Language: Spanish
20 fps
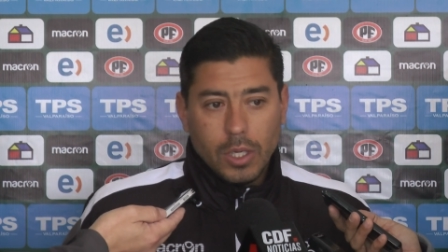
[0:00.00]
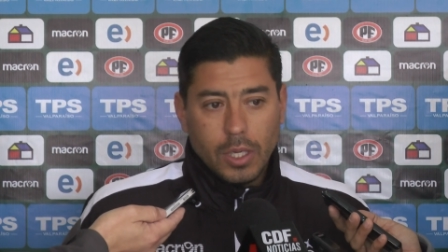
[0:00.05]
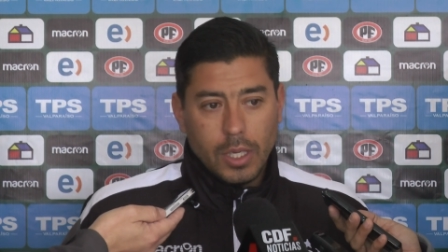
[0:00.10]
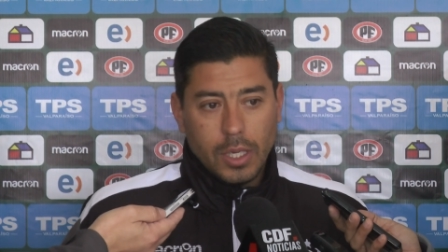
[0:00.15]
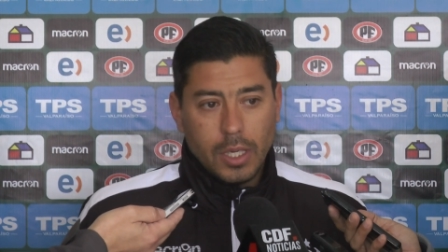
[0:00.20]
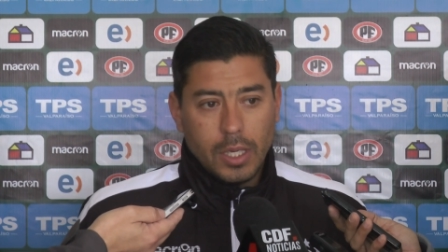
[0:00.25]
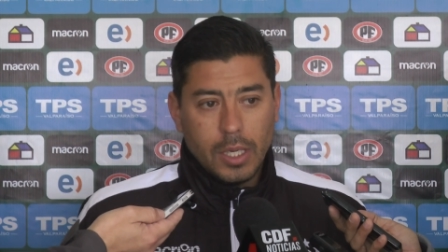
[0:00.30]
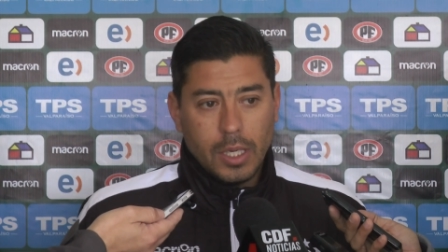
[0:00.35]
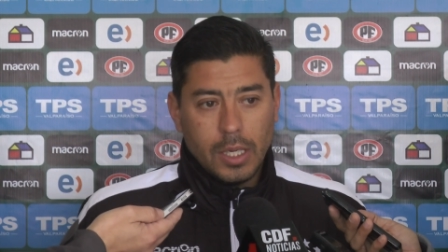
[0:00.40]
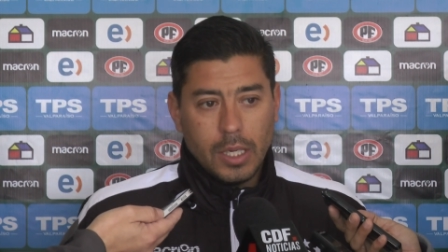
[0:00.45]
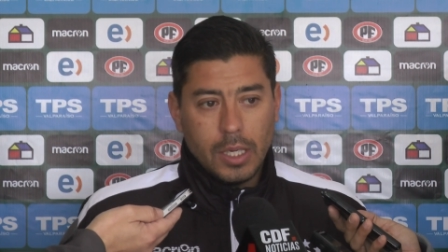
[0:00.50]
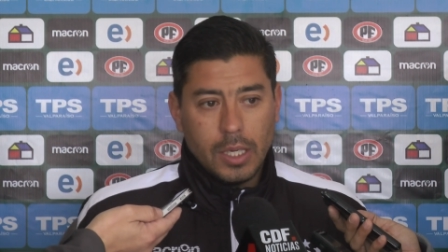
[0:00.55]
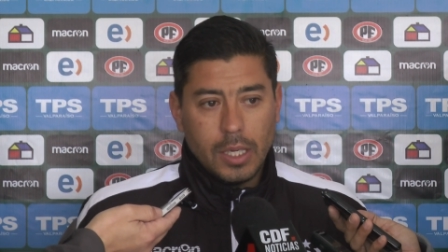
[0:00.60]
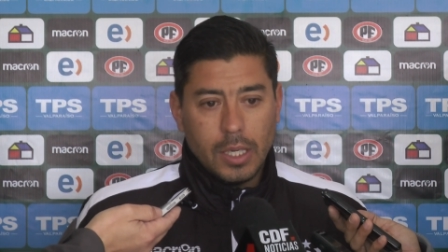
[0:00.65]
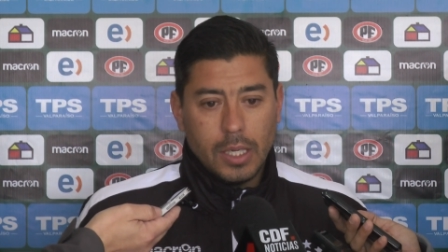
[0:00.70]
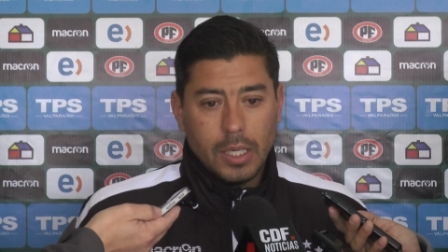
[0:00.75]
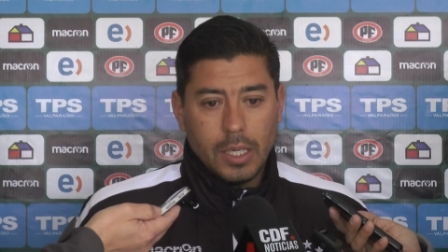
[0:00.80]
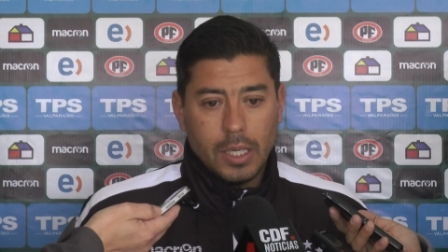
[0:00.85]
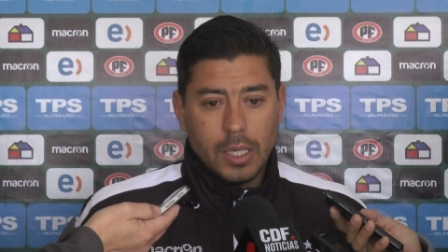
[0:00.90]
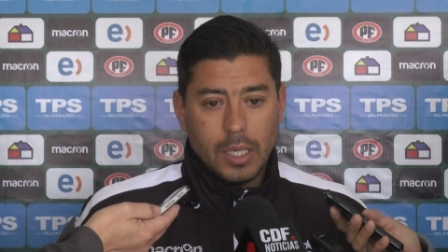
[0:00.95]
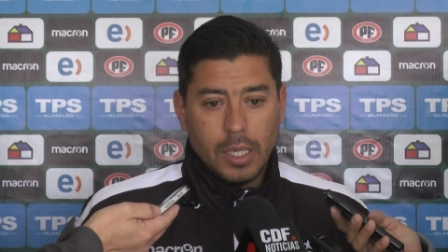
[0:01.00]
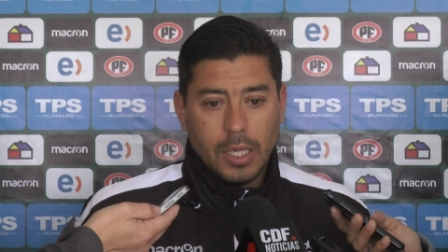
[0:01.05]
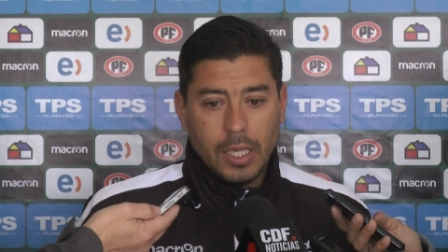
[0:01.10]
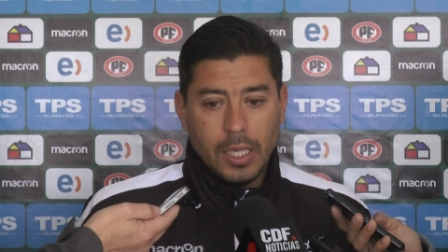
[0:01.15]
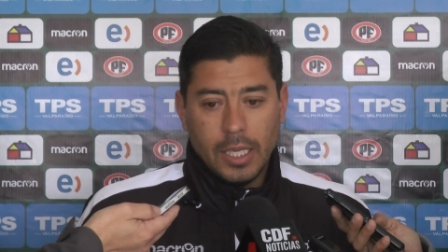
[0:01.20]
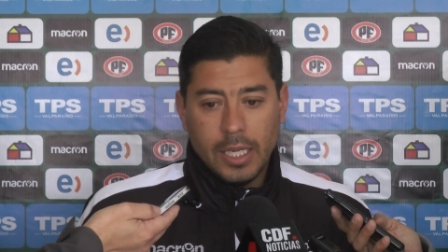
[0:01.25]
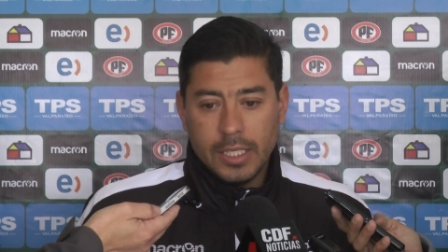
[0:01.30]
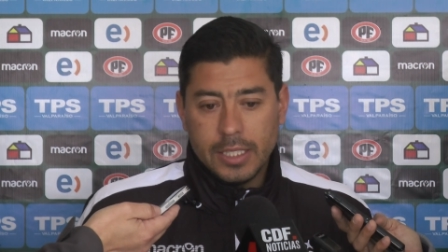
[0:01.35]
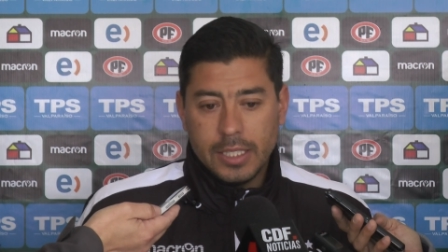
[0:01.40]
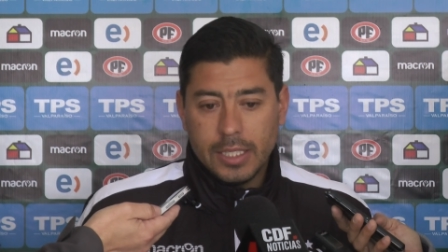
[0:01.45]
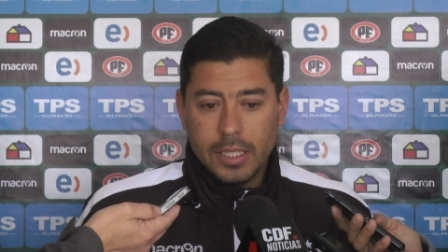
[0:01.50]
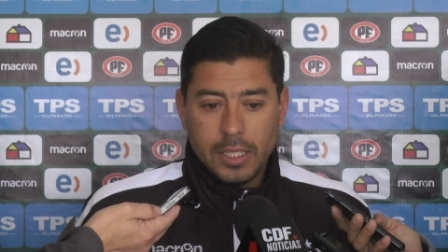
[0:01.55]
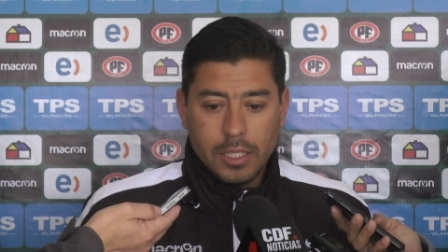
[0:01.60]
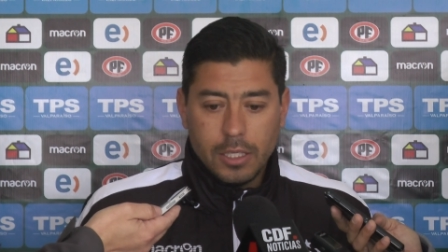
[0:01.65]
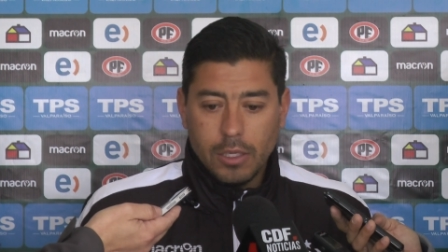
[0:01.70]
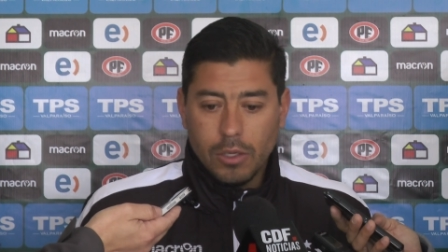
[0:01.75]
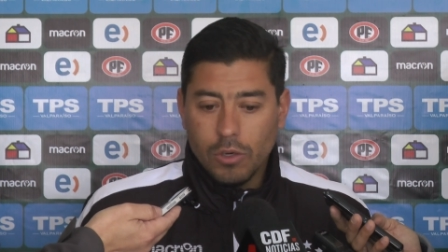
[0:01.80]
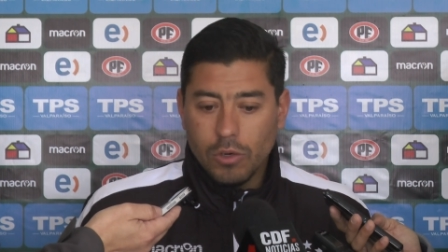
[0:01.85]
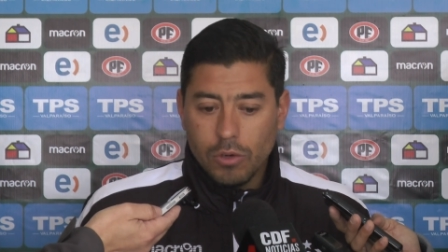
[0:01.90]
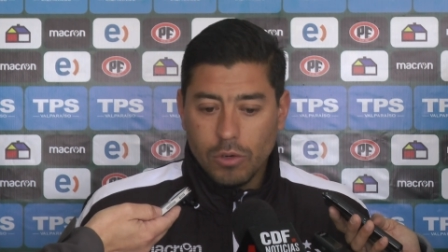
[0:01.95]
Eh, y en ese
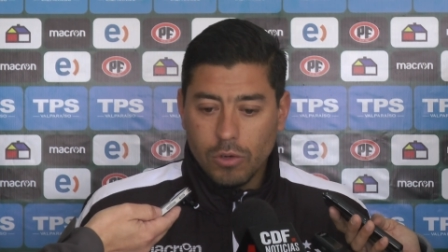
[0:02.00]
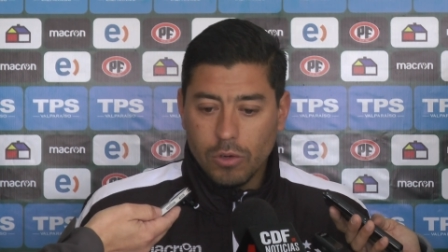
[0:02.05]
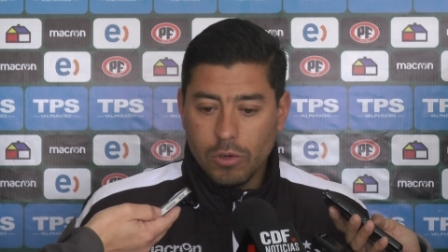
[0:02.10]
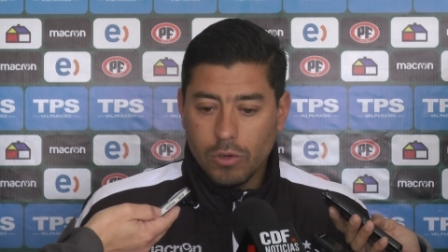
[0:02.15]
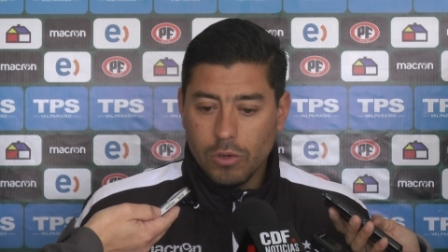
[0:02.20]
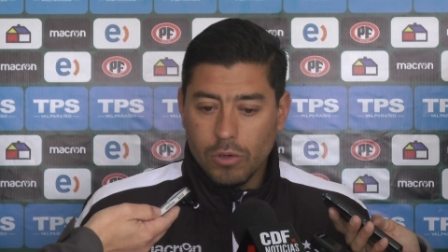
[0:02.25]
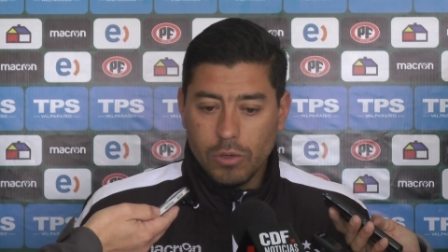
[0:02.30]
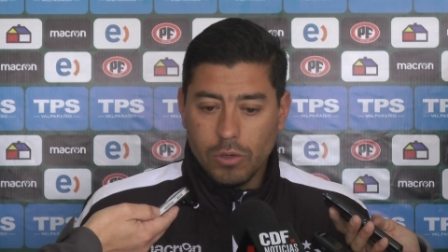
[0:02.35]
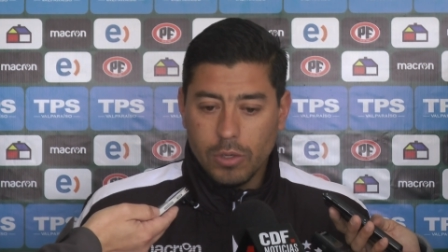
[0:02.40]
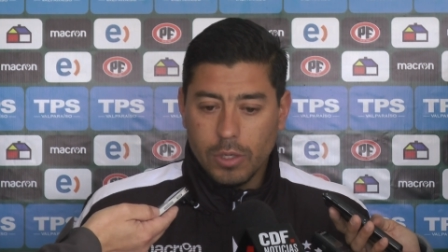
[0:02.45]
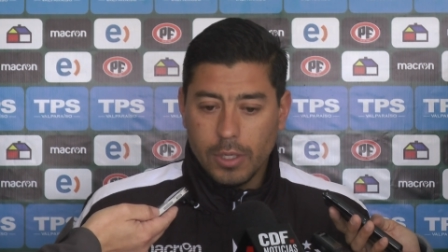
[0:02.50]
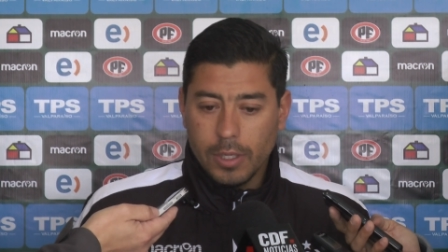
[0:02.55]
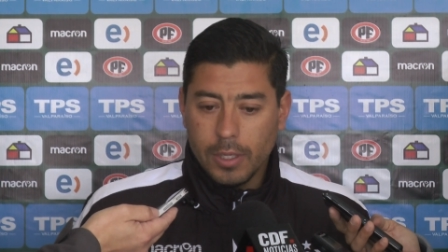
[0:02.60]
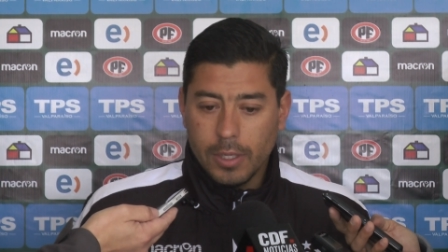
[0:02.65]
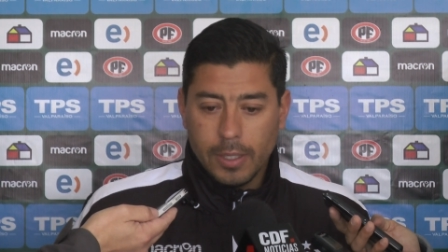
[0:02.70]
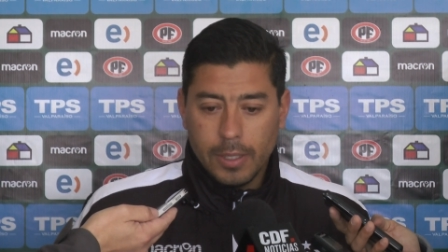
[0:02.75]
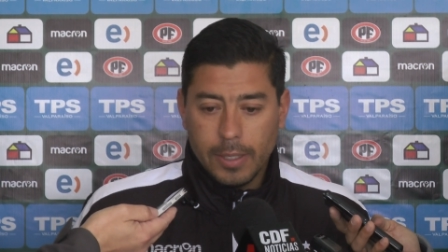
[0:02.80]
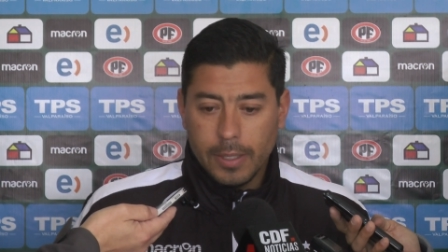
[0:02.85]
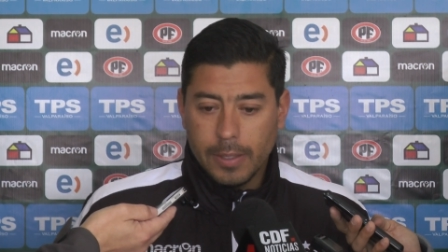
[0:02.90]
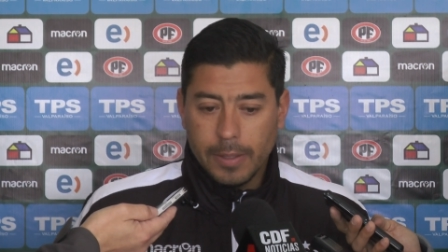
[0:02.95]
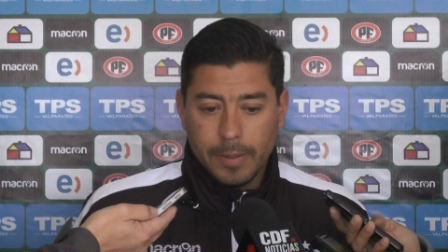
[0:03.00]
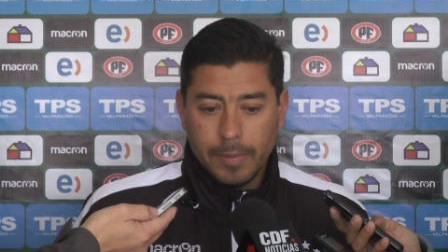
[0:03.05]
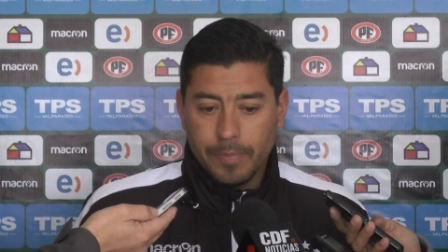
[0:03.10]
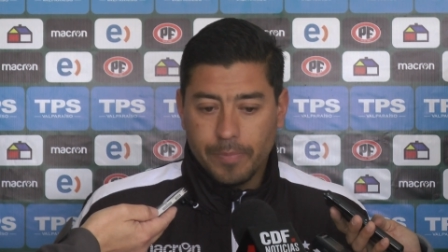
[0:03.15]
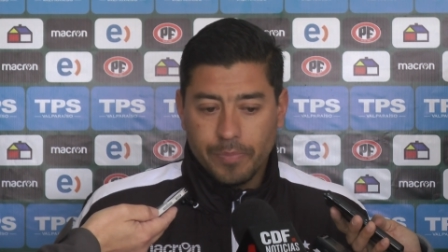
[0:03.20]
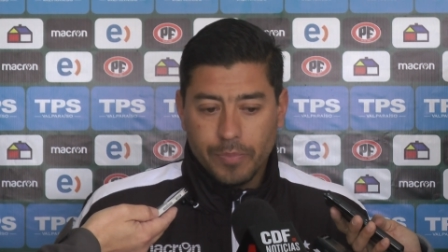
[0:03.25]
sentido, eh,